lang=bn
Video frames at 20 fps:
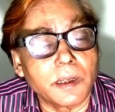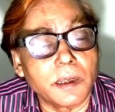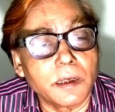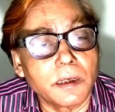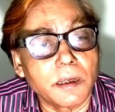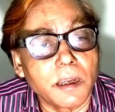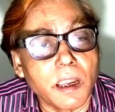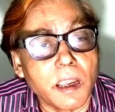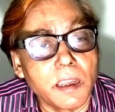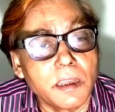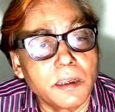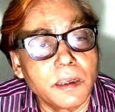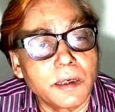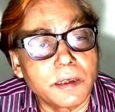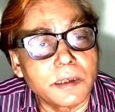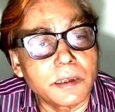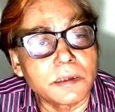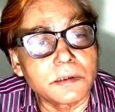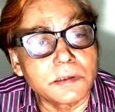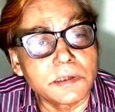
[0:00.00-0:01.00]
না
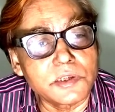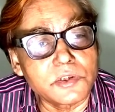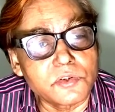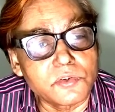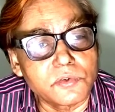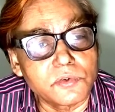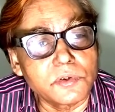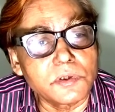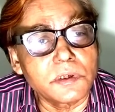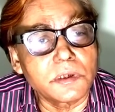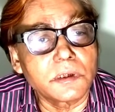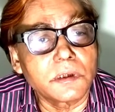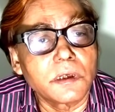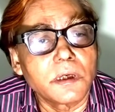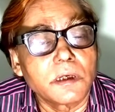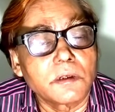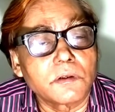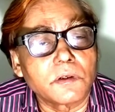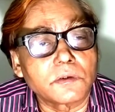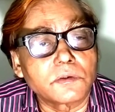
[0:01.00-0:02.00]
এটার নিশ্চয়ই
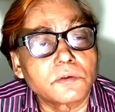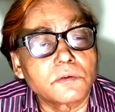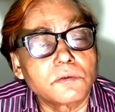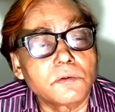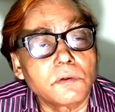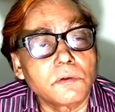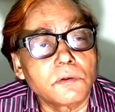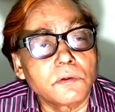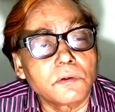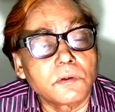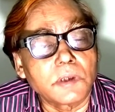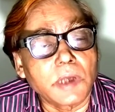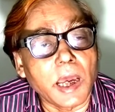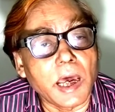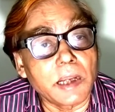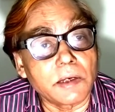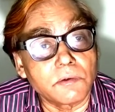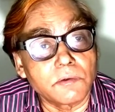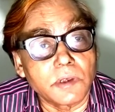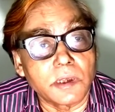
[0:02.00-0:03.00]
কতগুলো
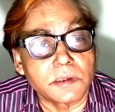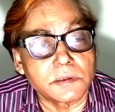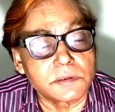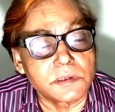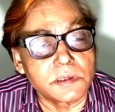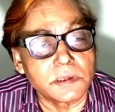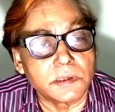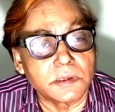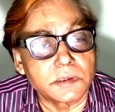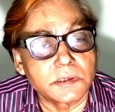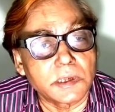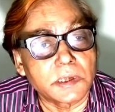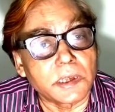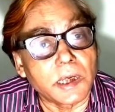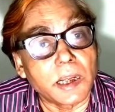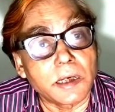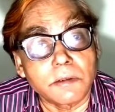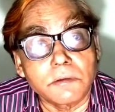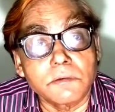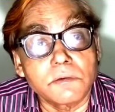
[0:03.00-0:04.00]
কারণ আছে সে
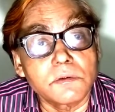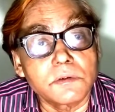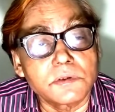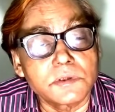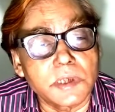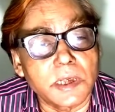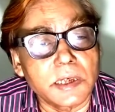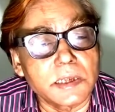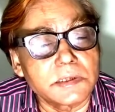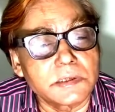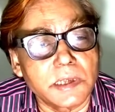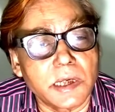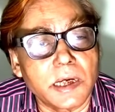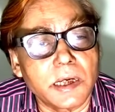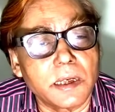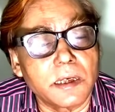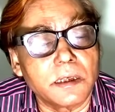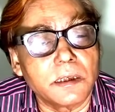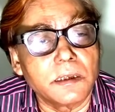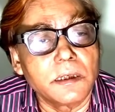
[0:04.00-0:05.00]
কারণগুলো যারা
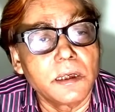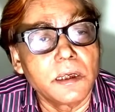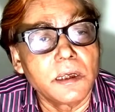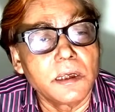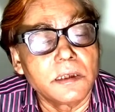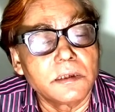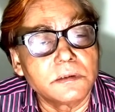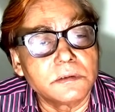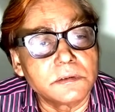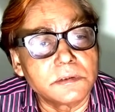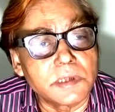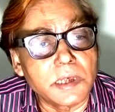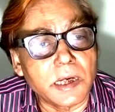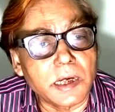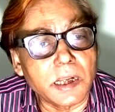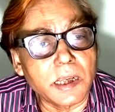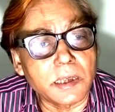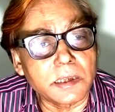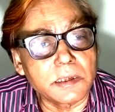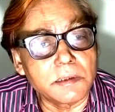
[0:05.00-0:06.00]
জানেন
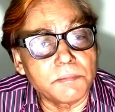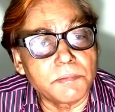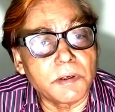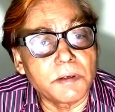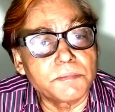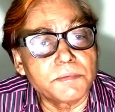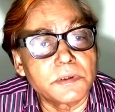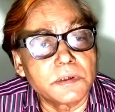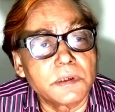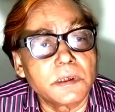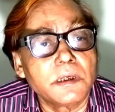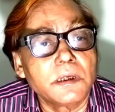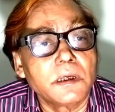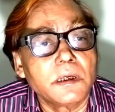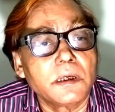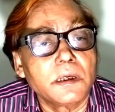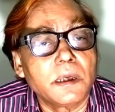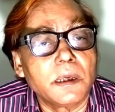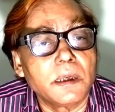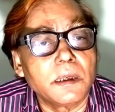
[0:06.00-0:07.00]
যারা কিভাবে
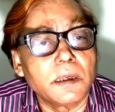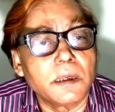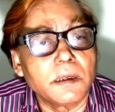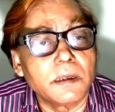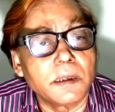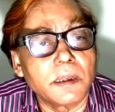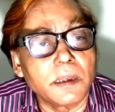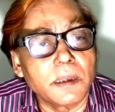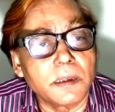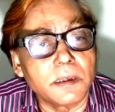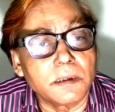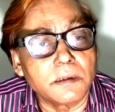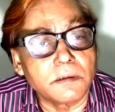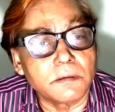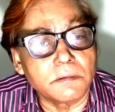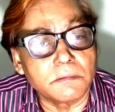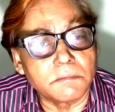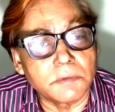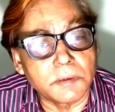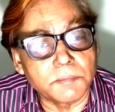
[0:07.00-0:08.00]
এই
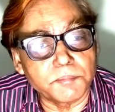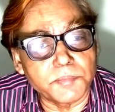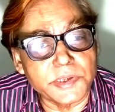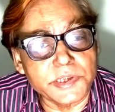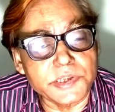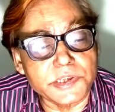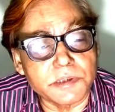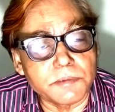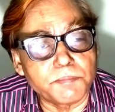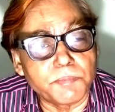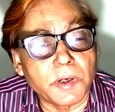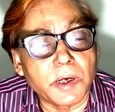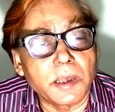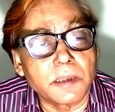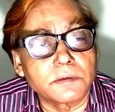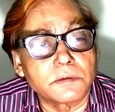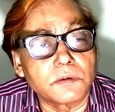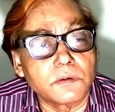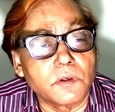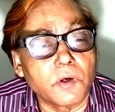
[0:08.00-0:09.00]

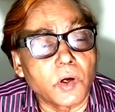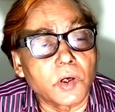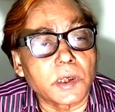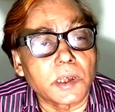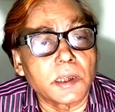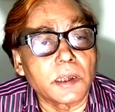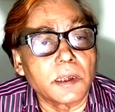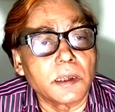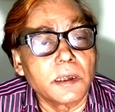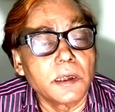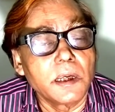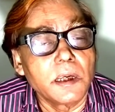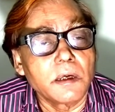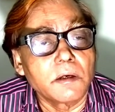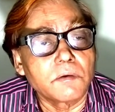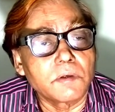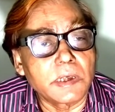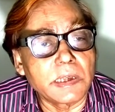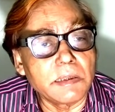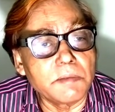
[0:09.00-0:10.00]
বৃষ্টিপাত ঘটে
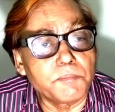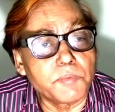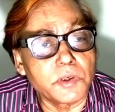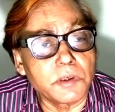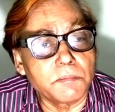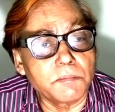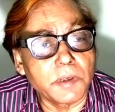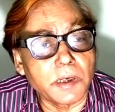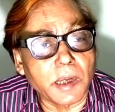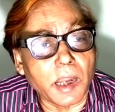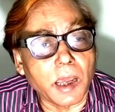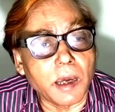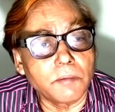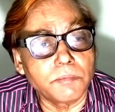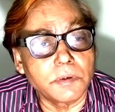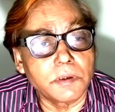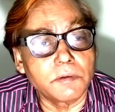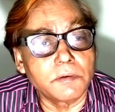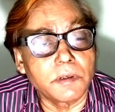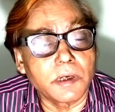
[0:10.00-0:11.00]
কি পরিমাণ
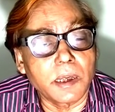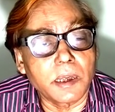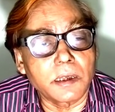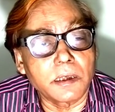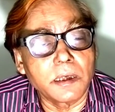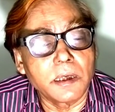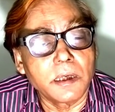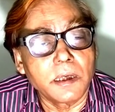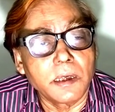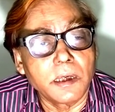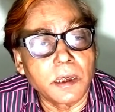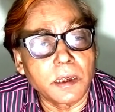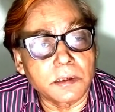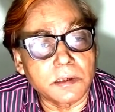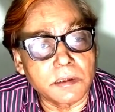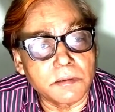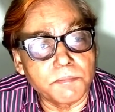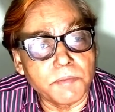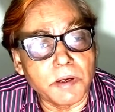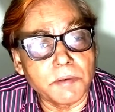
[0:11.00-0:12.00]
আবহাওয়ায়
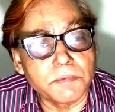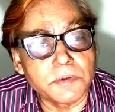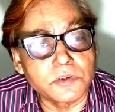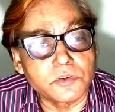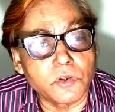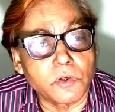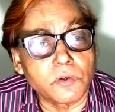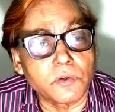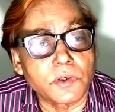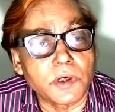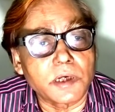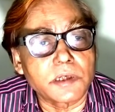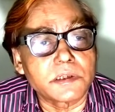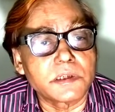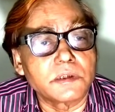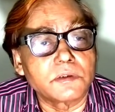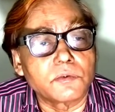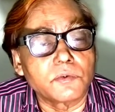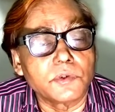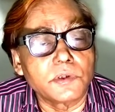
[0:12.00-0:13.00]
কিভাবে
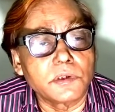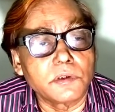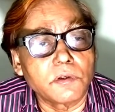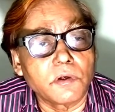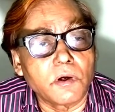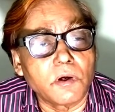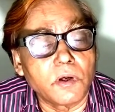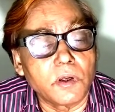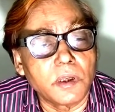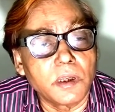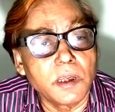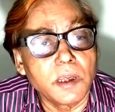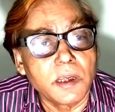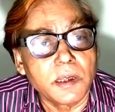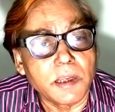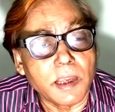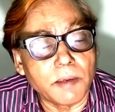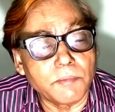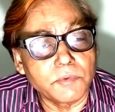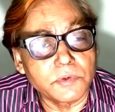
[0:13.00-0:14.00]
জলরাশি তৈরি হয়
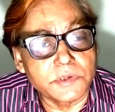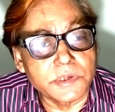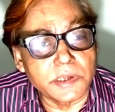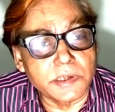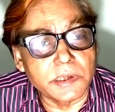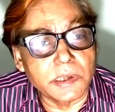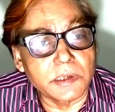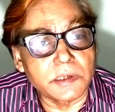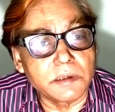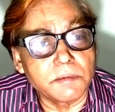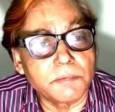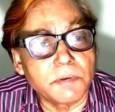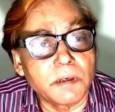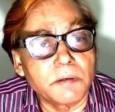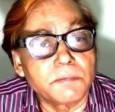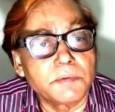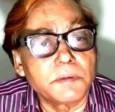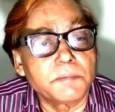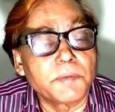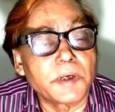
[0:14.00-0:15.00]
এবং সেটা
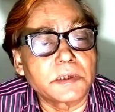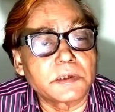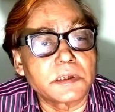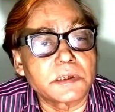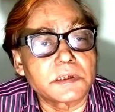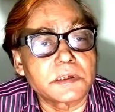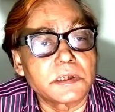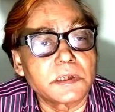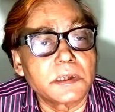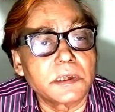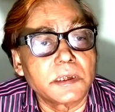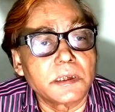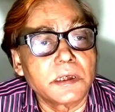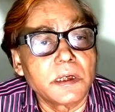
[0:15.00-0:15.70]
কিভাবে বাতাসে